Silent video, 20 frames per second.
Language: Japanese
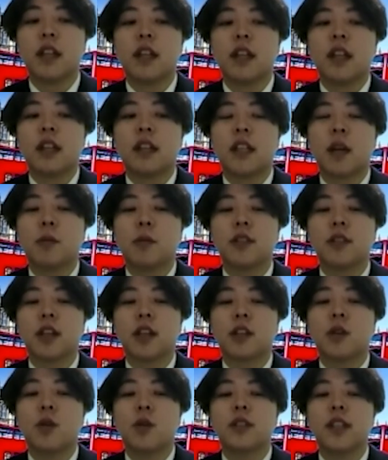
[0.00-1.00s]
多文化
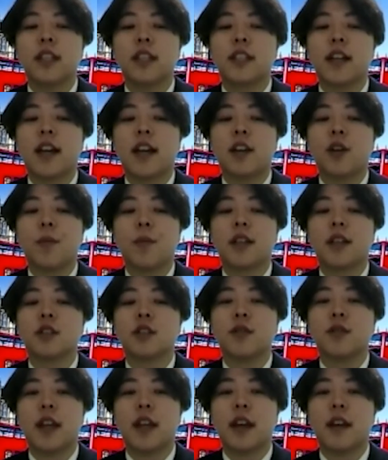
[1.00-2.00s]
共生社会を目指す上
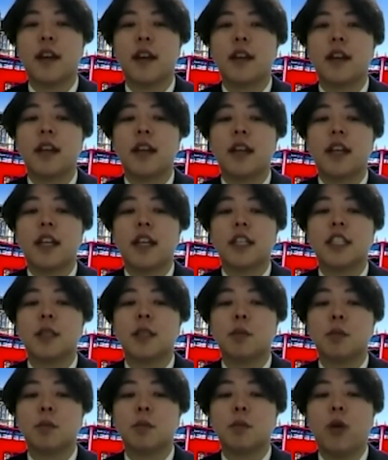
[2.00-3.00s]
で、自分
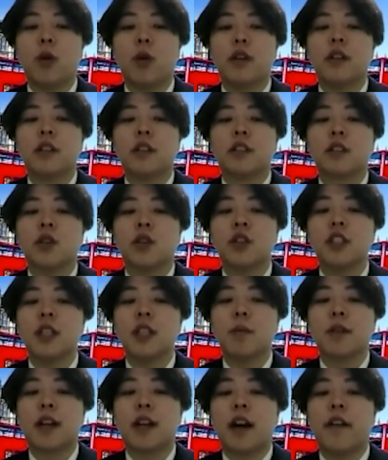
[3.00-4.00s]
も少しでも
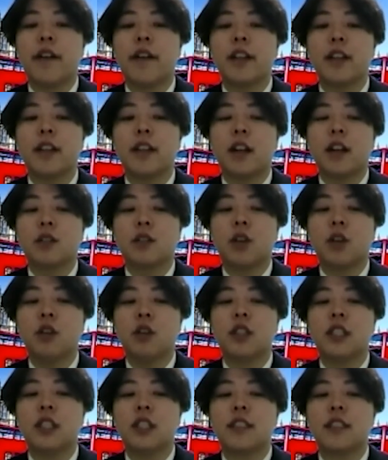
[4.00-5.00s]
関われたという
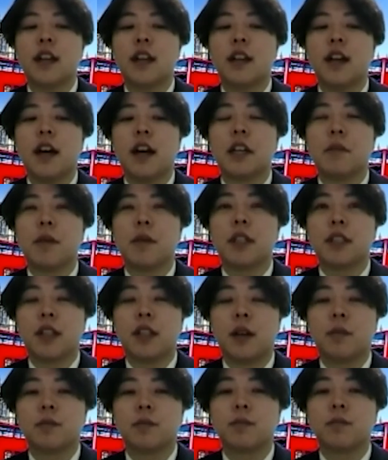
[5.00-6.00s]
実感がありました。
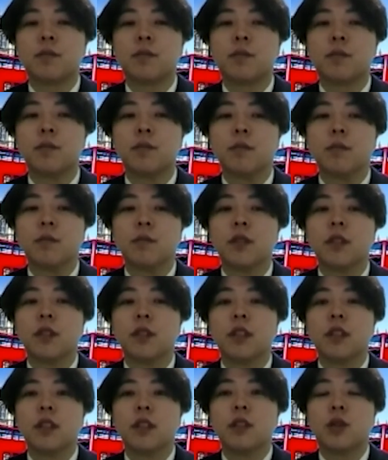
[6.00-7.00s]

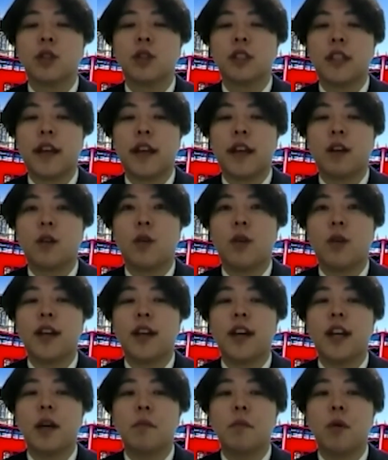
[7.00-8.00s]
そしてこれか
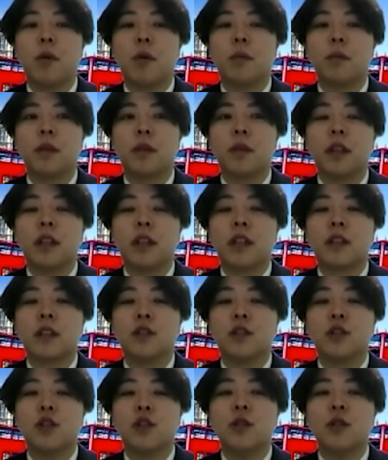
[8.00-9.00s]
らも
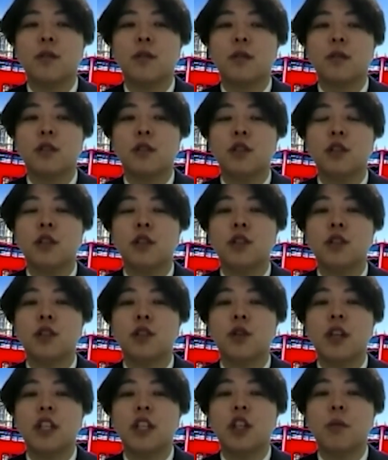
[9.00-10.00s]
Google
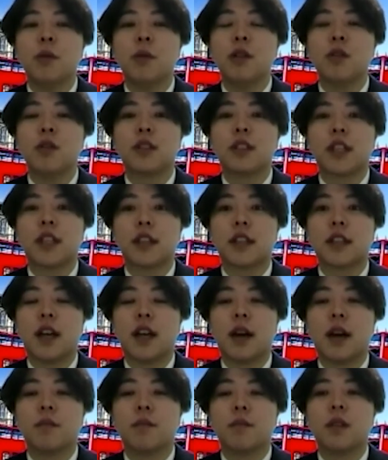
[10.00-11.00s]
ストリートビューを使っ
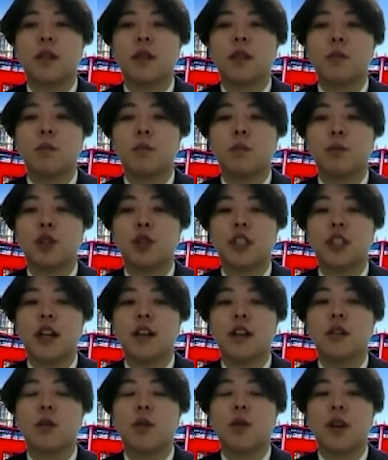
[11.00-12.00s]
たプチ観
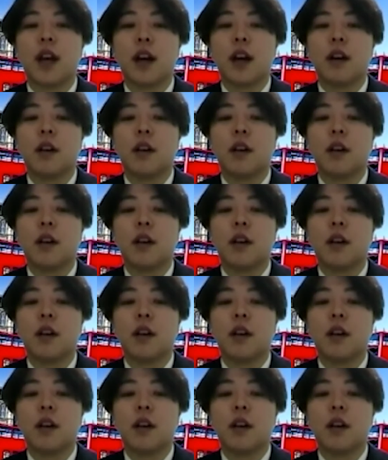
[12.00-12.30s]
光や